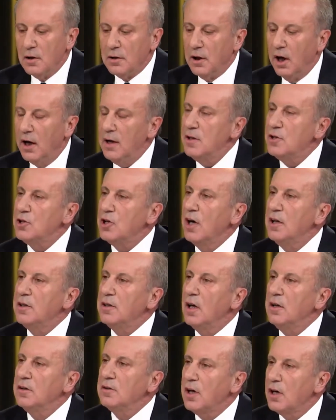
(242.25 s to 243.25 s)
Yani
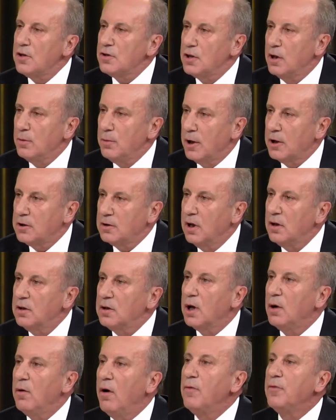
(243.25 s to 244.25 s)
şeytan taşlamaktan
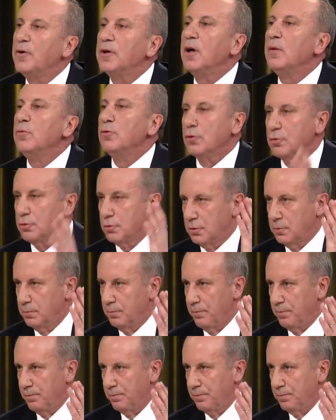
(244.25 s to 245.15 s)
tavaf edemiyoruz.